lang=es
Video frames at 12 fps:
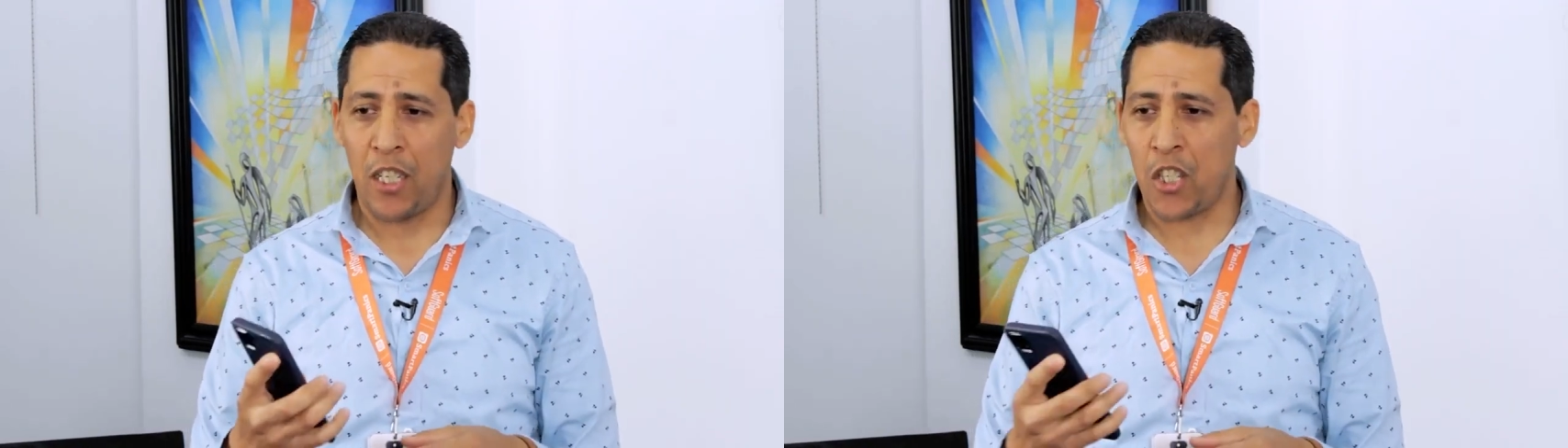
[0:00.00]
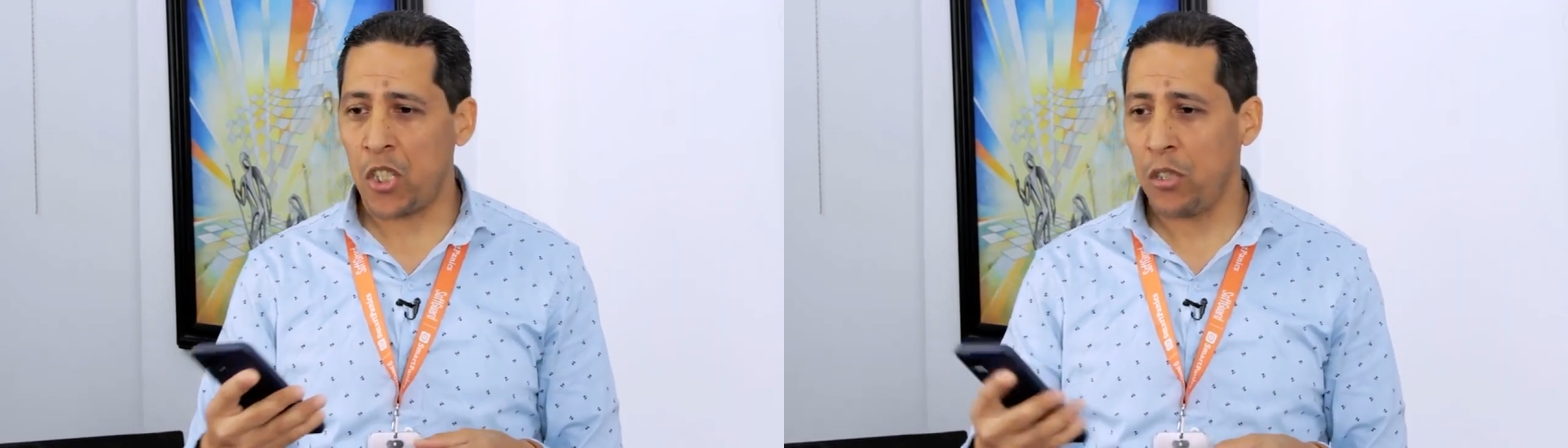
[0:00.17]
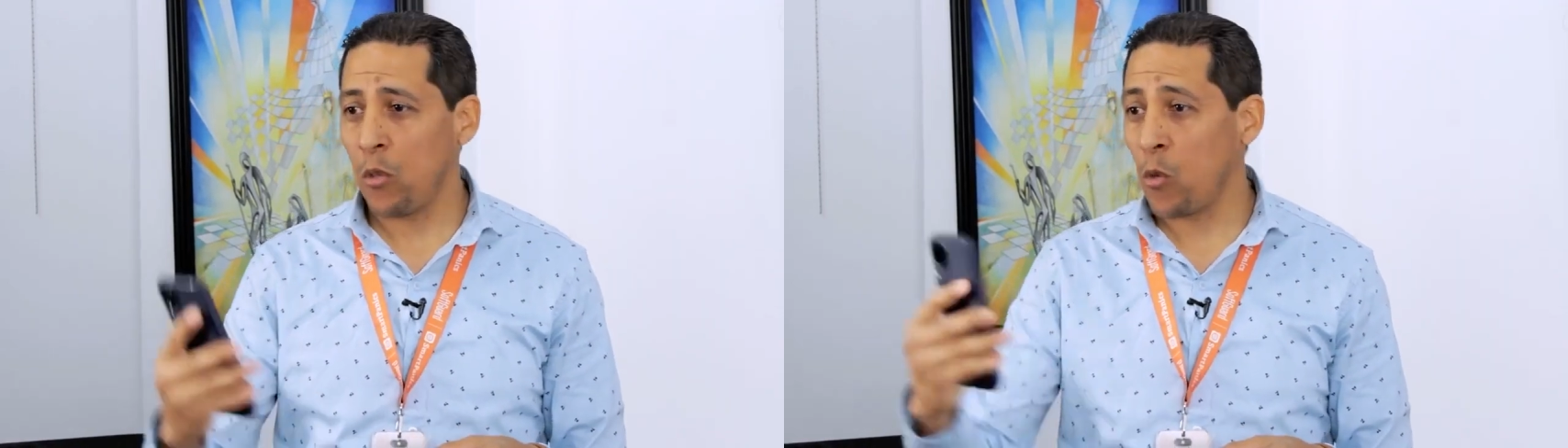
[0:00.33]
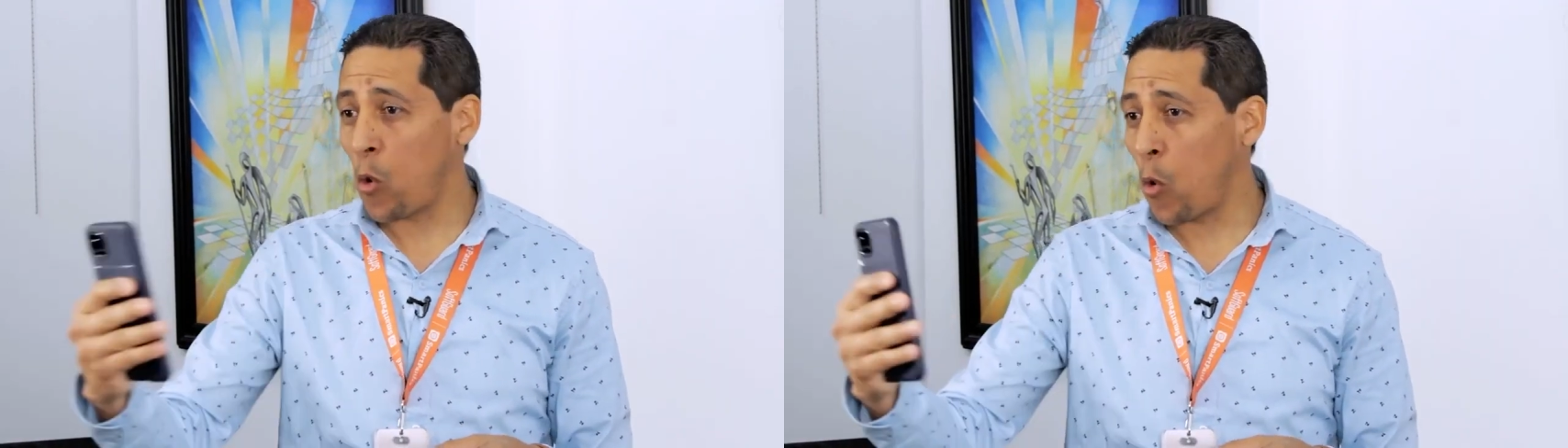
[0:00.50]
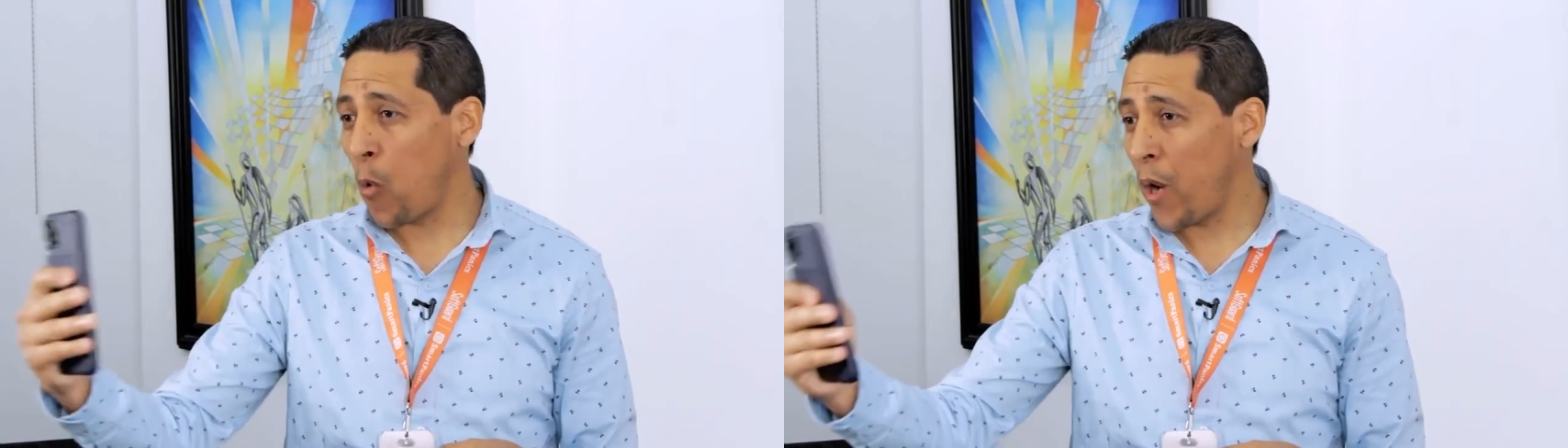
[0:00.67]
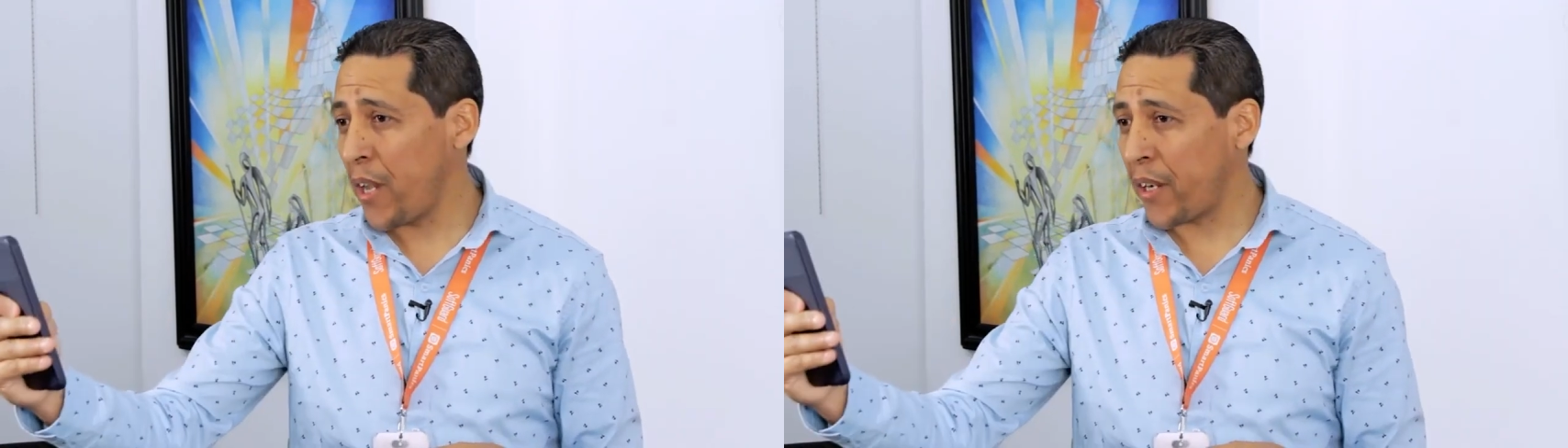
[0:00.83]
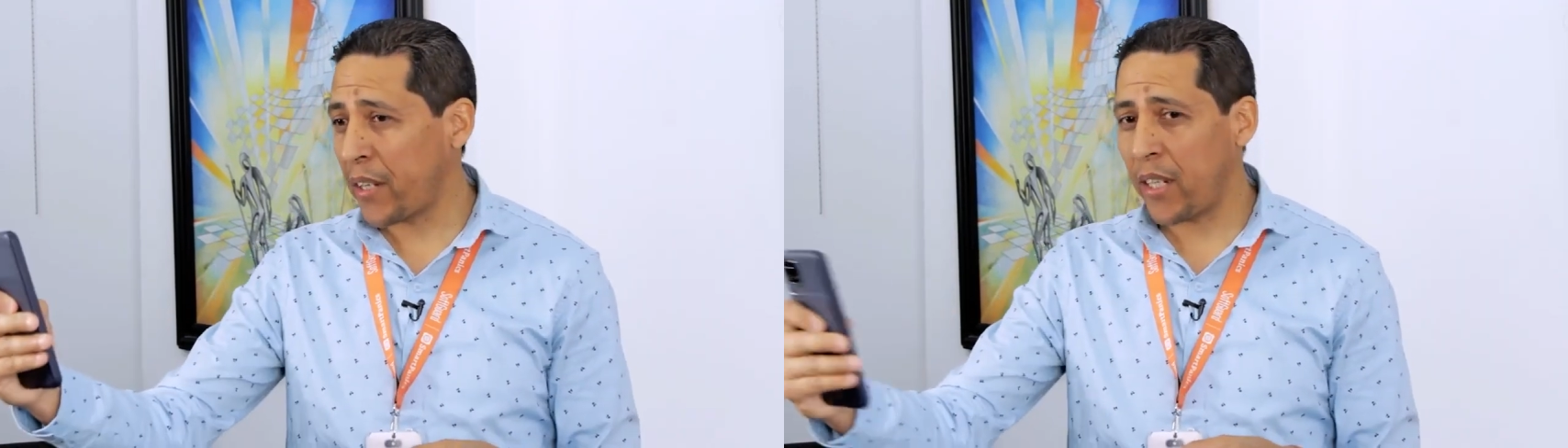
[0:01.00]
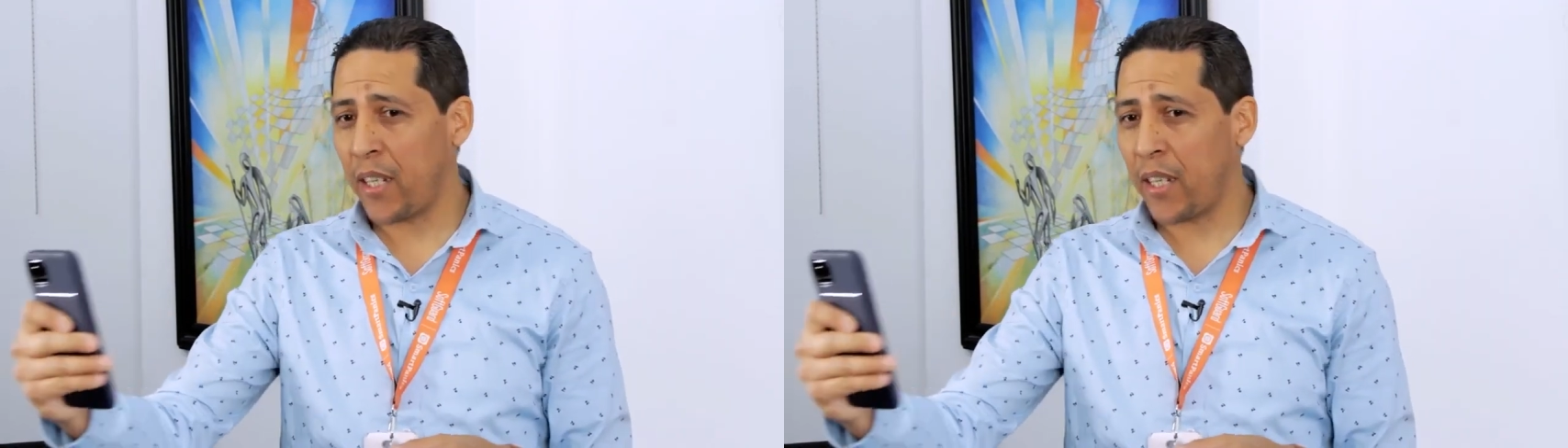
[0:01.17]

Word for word: leyendo un QR